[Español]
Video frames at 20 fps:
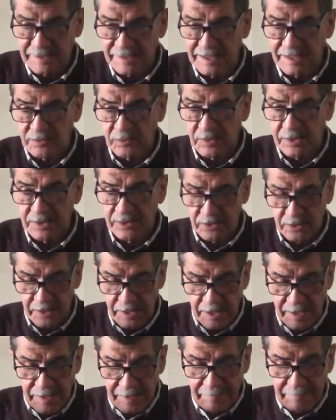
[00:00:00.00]
¿De acuerdo?
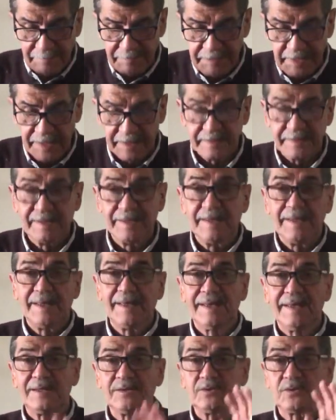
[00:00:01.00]
Bien,
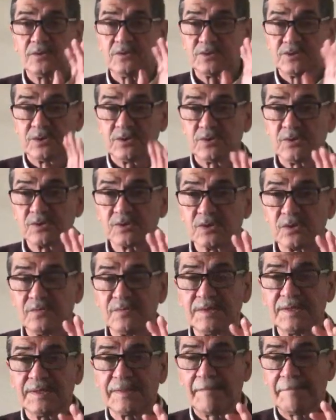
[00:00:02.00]
entonces no se
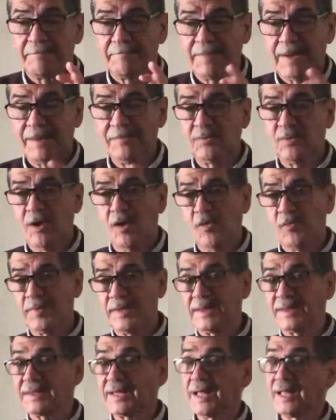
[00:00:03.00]
olviden, vamos
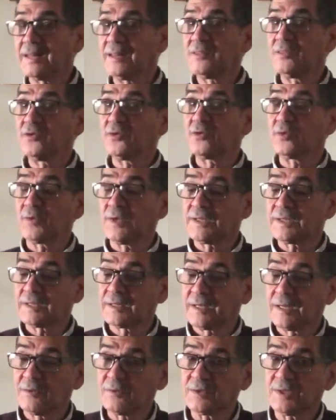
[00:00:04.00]
aumentando
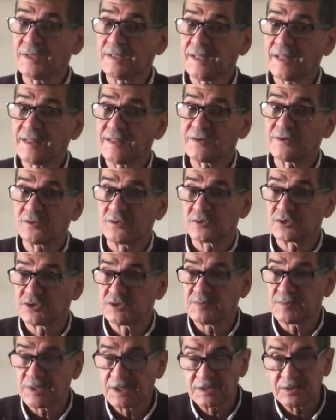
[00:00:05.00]
nuestra unidad de
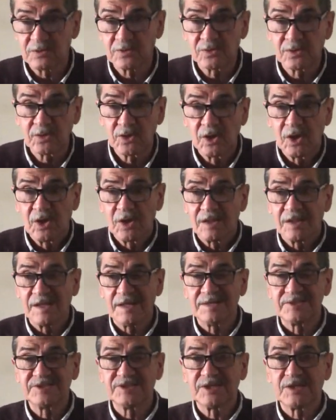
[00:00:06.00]
conocimiento
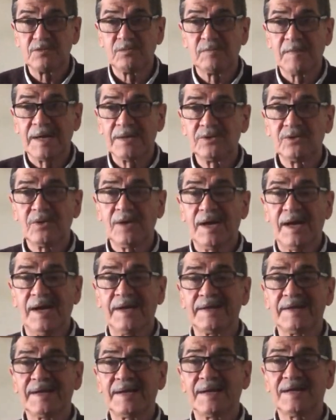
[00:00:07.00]
del ser humano
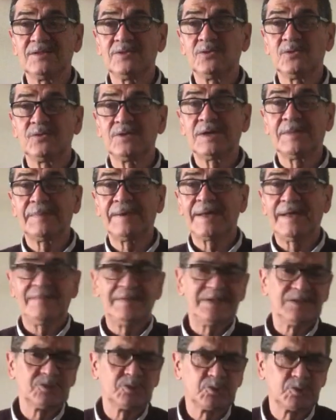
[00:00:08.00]
agregando una
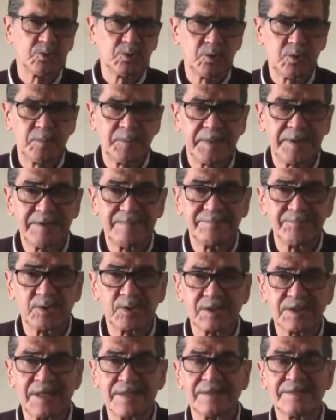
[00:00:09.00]
palabra súper
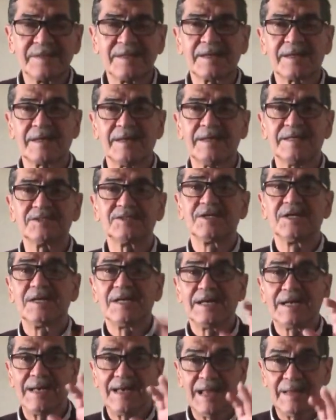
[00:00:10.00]
importante que es
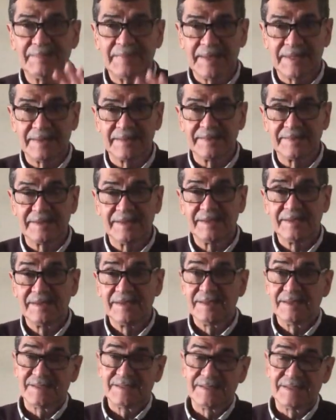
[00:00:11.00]
la mente.
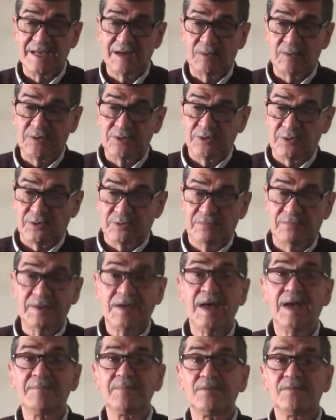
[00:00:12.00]
Ya cuando nos
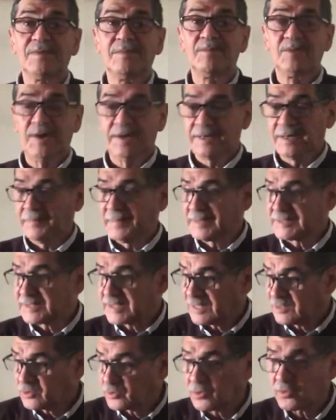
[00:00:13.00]
veamos vamos a
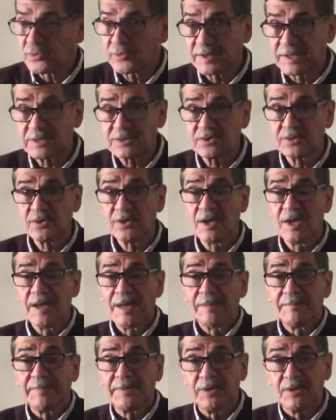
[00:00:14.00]
repasar todo esto,
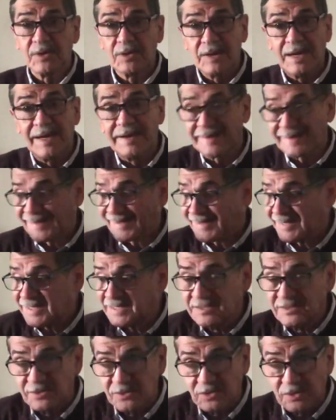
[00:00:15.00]
pero el
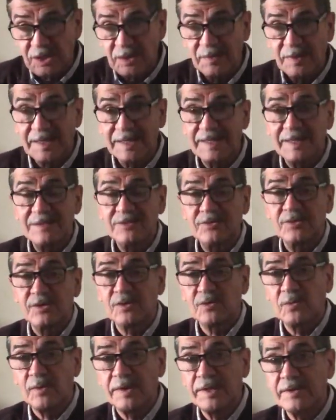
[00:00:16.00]
registro que va quedando en
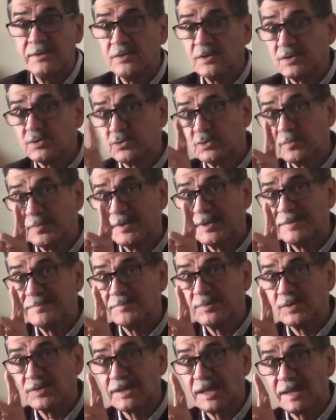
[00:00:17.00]
el cuaderno es súper
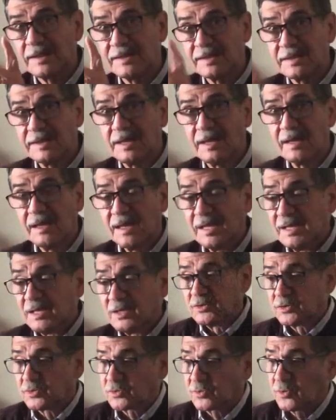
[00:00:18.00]
importante, ¿ya?
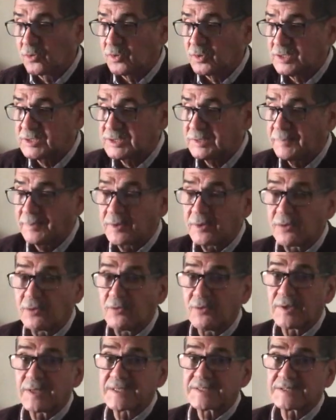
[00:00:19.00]
Yo no lo hice, pero
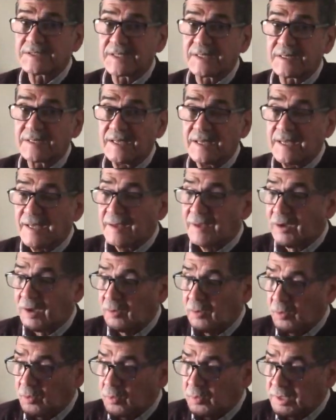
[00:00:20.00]
lo voy a hacer.
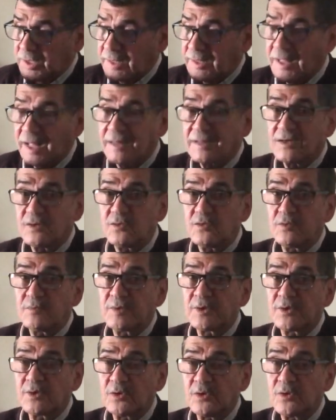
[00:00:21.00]
Unidad
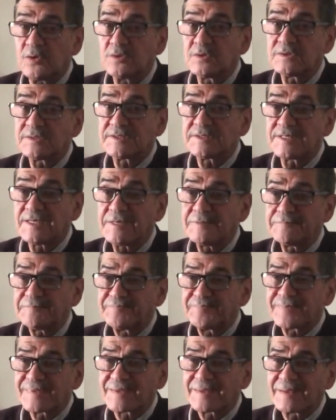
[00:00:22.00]
número 11,
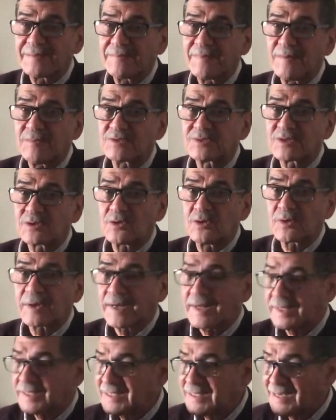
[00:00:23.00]
vamos a
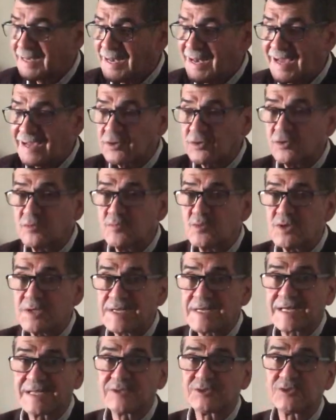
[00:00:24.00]
colocar aquí la
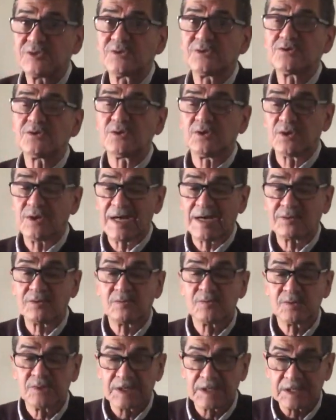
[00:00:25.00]
comunicación o la
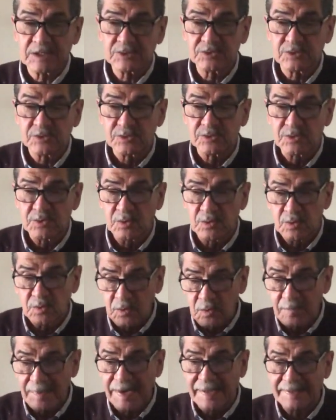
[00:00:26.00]
comunicación
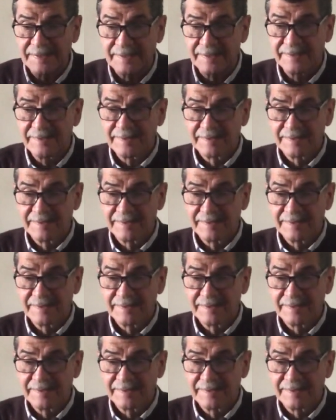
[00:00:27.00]
humana.